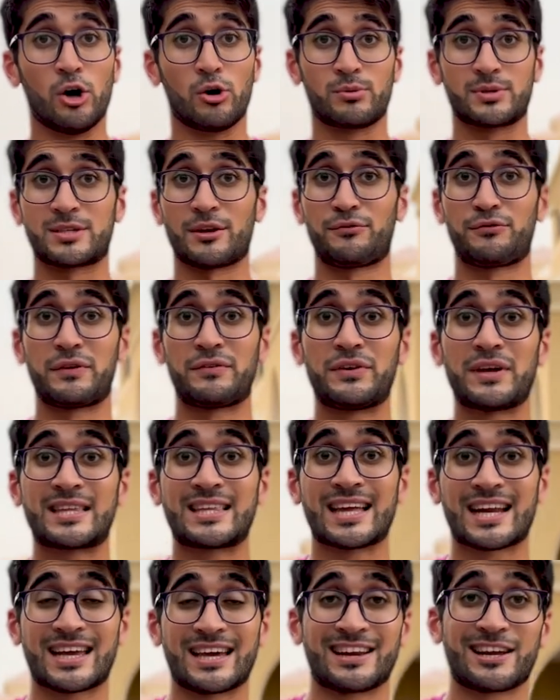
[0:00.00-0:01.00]
وبصفي في
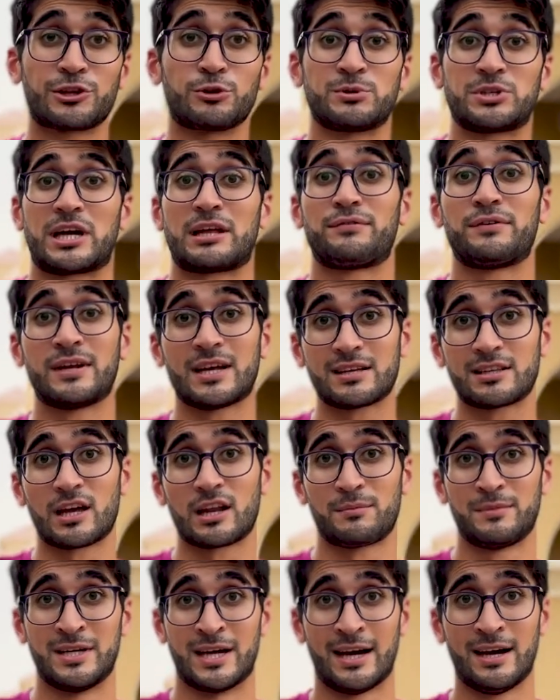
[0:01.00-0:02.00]
كثير خيارات ومش عارفين
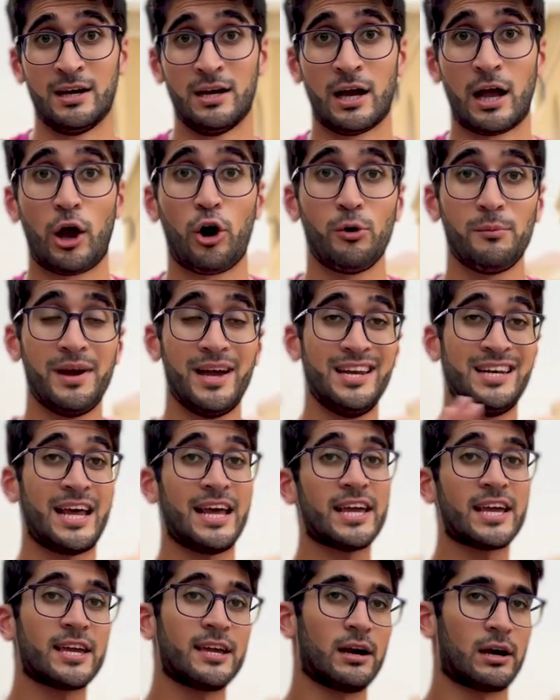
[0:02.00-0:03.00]
نختار منها او ما عندنا
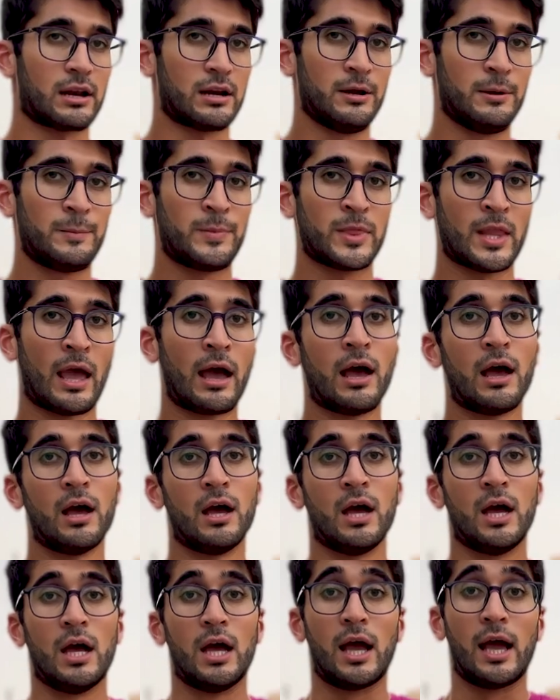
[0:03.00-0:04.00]
اي خيار
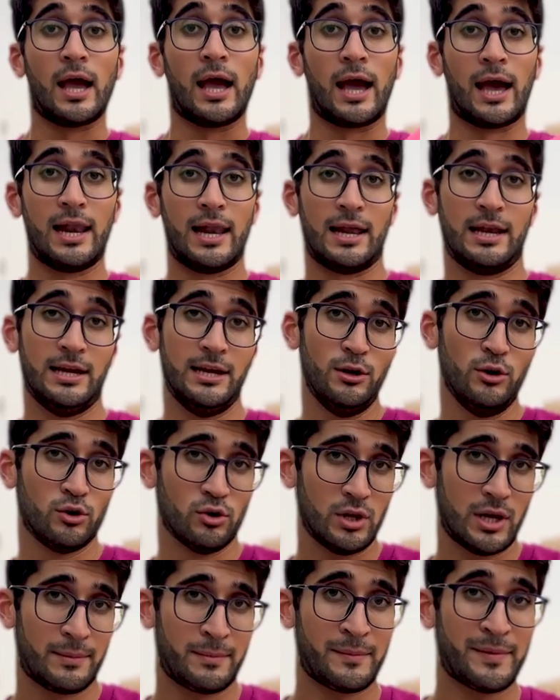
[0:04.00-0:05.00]
هلا
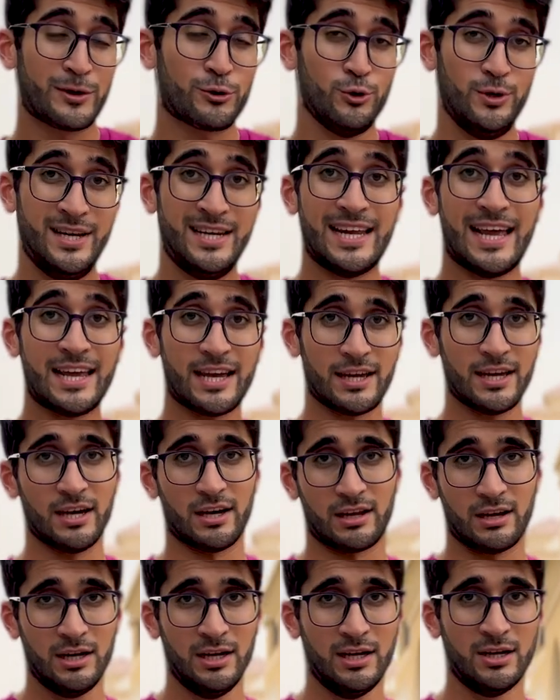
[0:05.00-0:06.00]
الحلو لما ما يكون عندنا اي
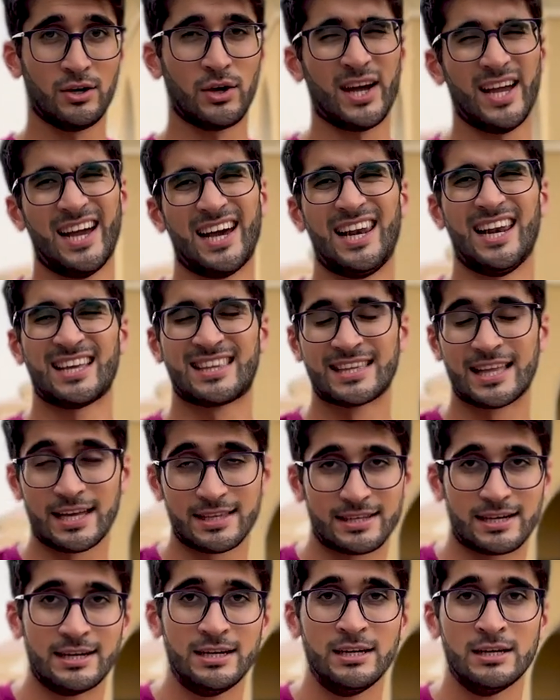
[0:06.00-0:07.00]
خيار هاي حالات
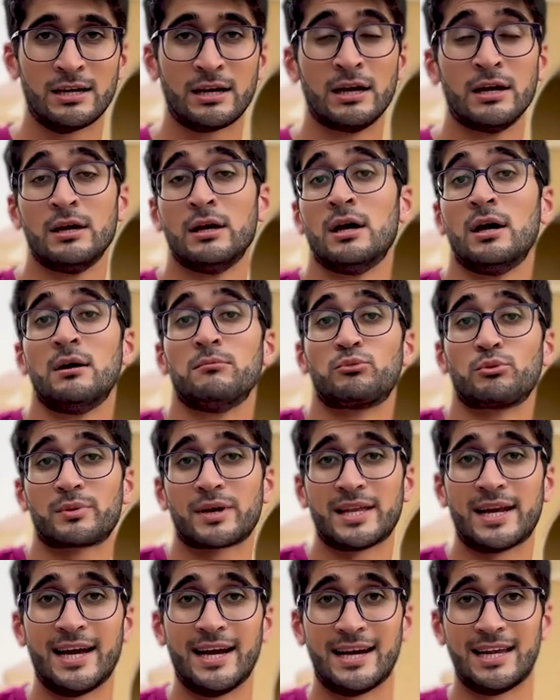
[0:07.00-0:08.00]
نادرة
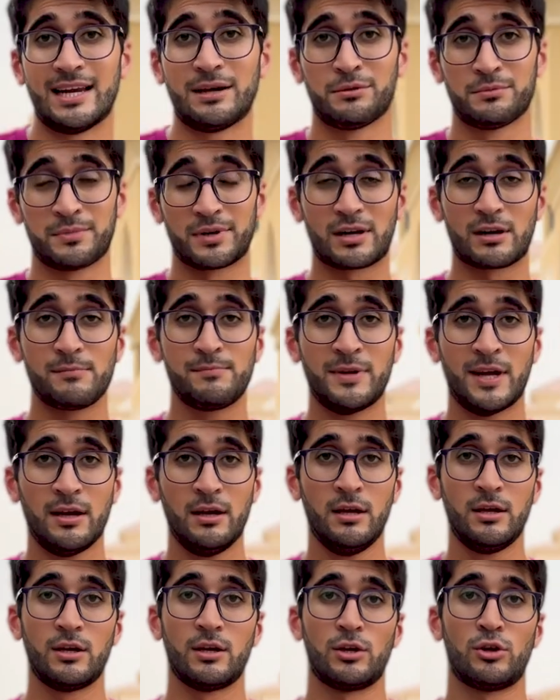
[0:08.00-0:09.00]
ممكن هاي علامة من ربنا
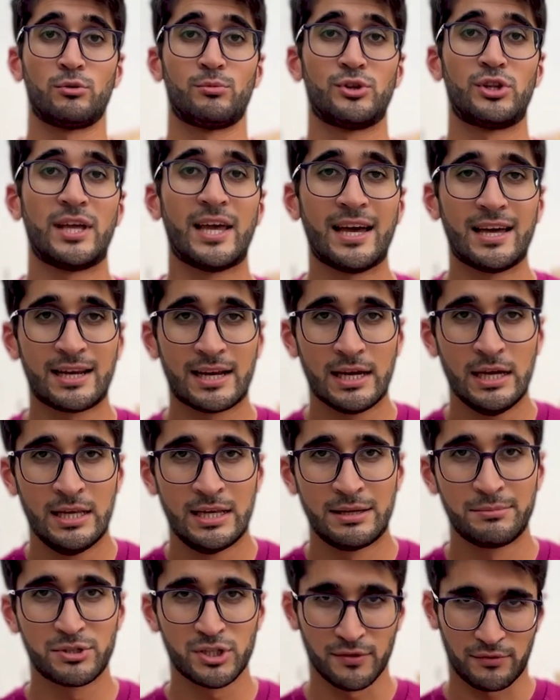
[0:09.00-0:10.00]
إنه بدنا إيانا
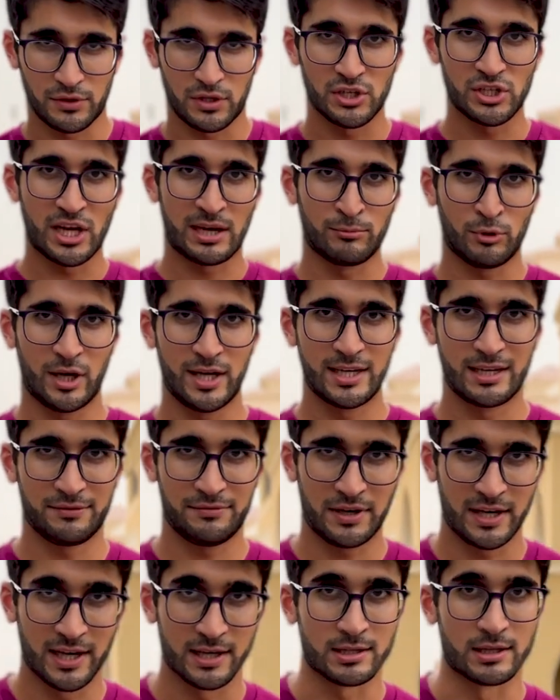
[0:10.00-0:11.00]
نمشي في اتجاه معين
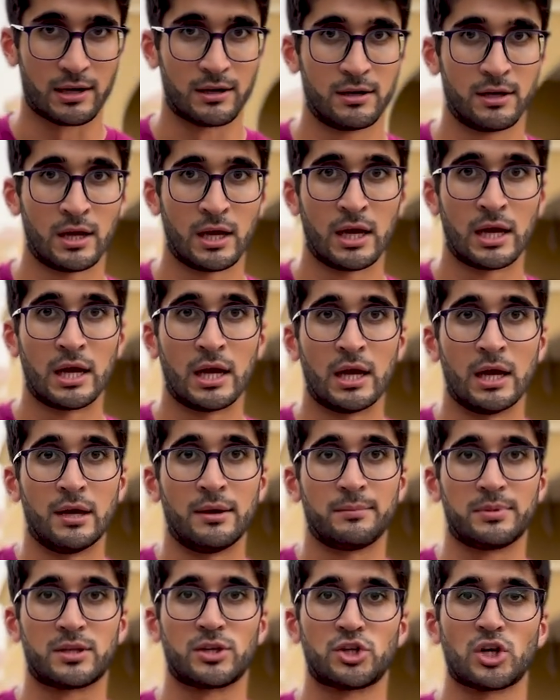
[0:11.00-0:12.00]
في حياتنا
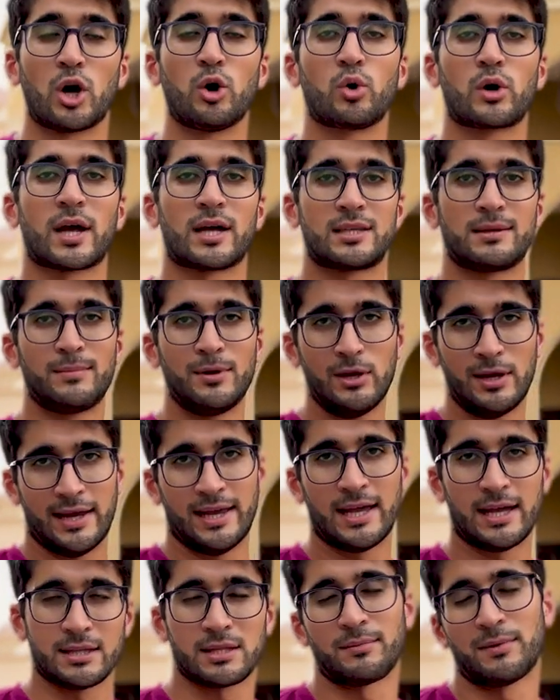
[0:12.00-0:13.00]
باتجاه هو كاتب لنا
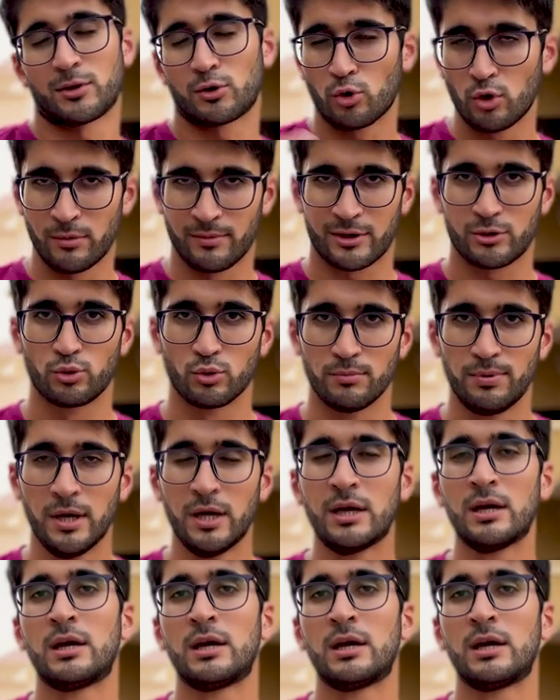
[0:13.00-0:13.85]
إياه طبعا كله مكتوب